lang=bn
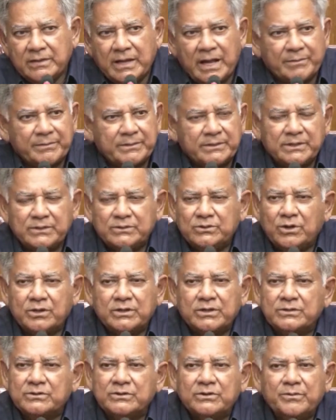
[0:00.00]
আপনাদের
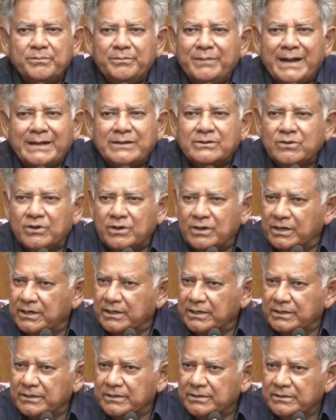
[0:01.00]
দলকে তোকে ব্যান করা
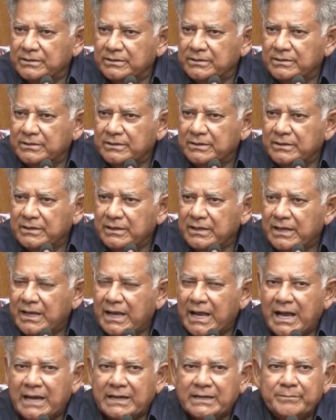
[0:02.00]
নেই
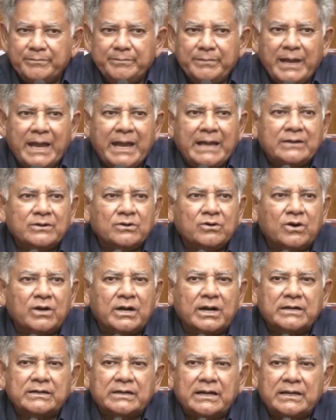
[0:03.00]
আর এই ব্যান
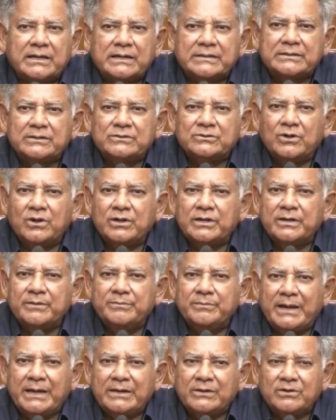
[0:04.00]
করাটা একটা দলের
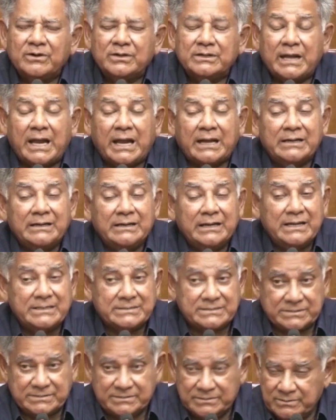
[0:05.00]
ব্যান করা আনলেস